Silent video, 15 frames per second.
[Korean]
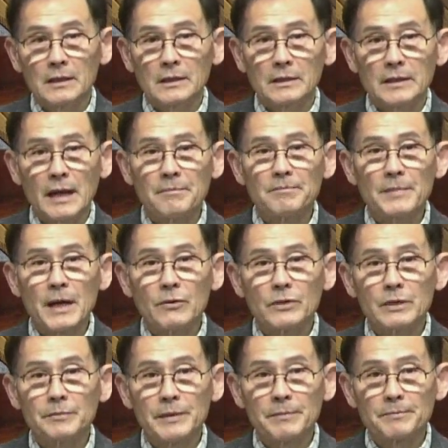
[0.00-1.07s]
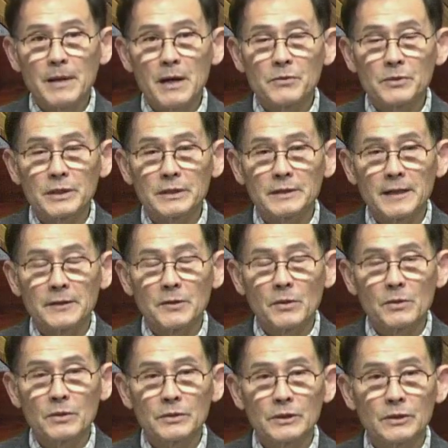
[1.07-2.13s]
땀방울이 핏방울이
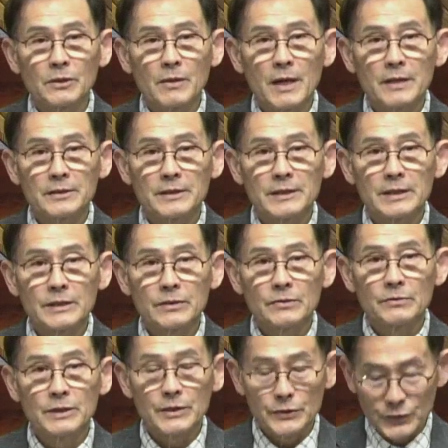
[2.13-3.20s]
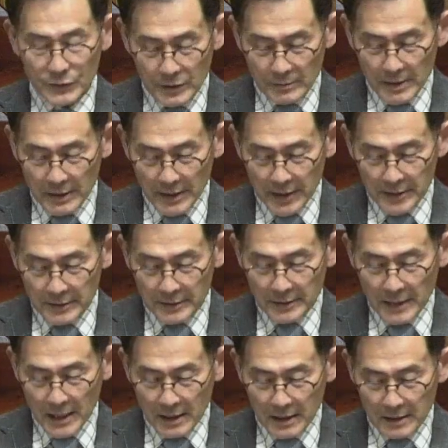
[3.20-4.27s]
되도록 기도하신 우리 주님에 대해서
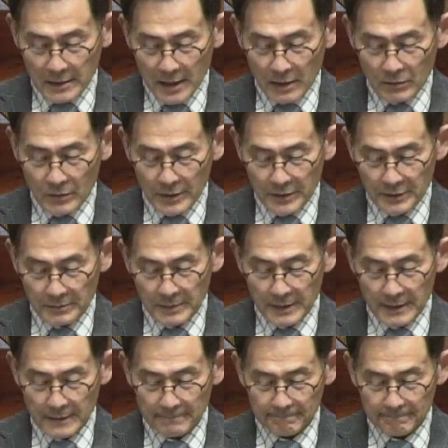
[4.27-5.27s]
잠깐 상고했습니다.